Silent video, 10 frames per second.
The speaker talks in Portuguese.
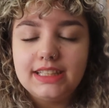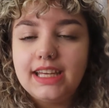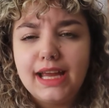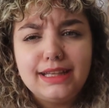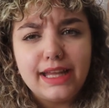
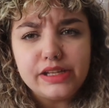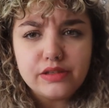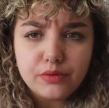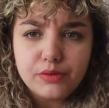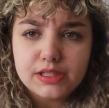e aí desde
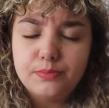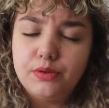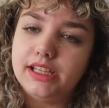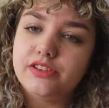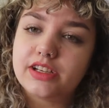figuras
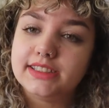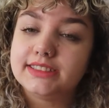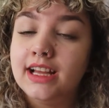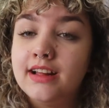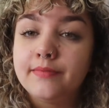
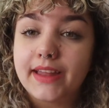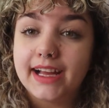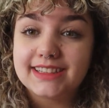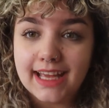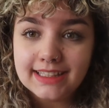políticas
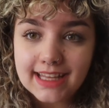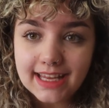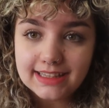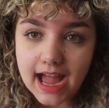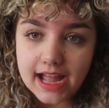até a
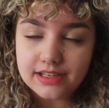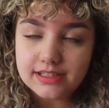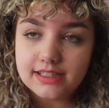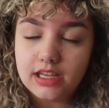deidades.